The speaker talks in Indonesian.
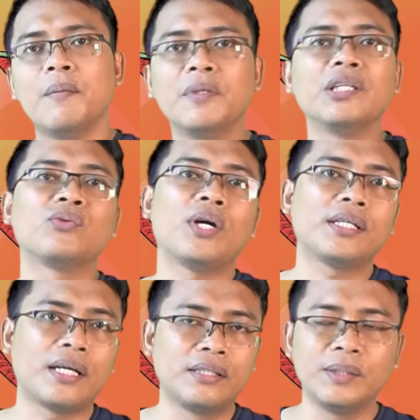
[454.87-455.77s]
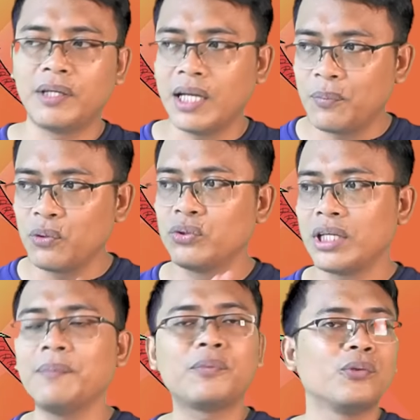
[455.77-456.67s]
menyesuaikan di mana
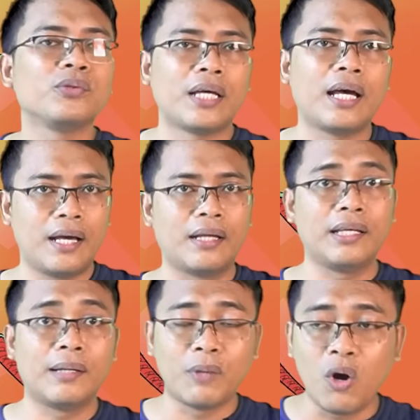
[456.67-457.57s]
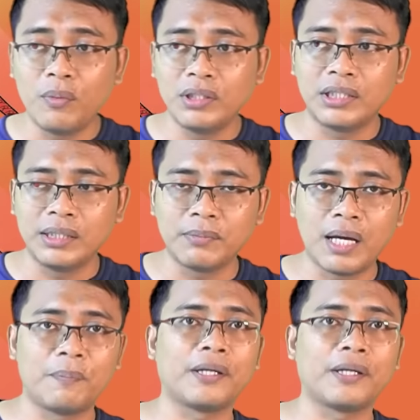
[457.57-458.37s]
perusahaan-perusahaan yang mau menerima